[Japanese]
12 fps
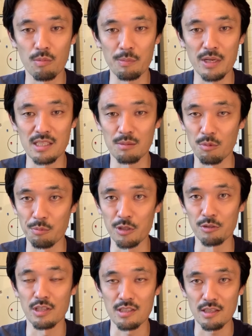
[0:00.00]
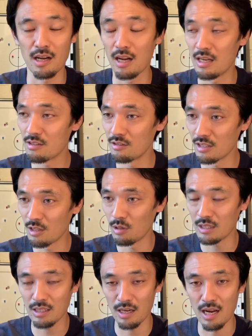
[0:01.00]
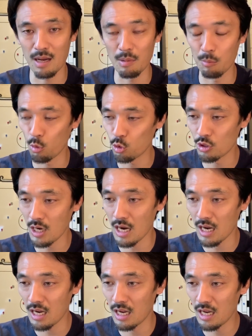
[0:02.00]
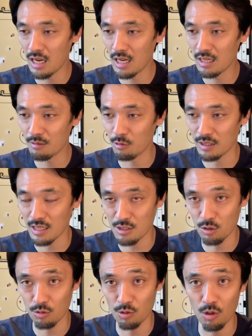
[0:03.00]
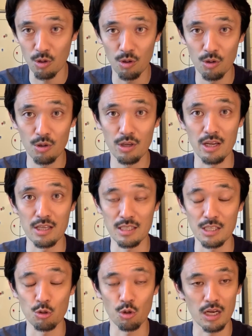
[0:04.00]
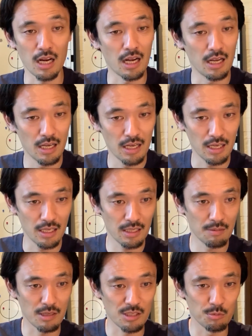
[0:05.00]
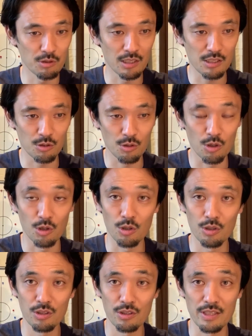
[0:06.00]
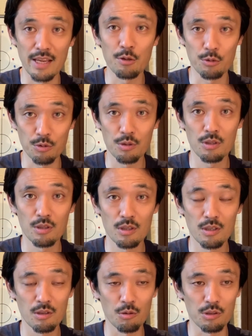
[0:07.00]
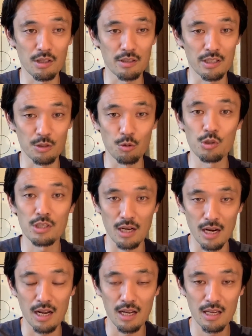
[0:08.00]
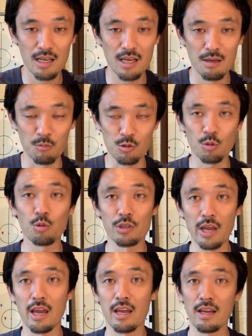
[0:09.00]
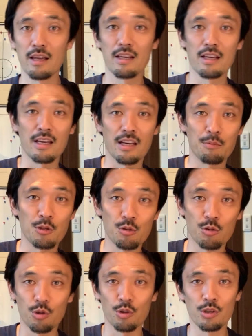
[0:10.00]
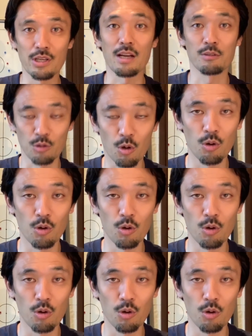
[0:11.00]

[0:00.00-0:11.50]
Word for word: まあ、皆さんで見るんですが、それが終わったら、まあ、僕が、はダゾンの、えスタジオから、まあ、自分がその寝るホテルに移動したら、もうそこで、えレビューをやると、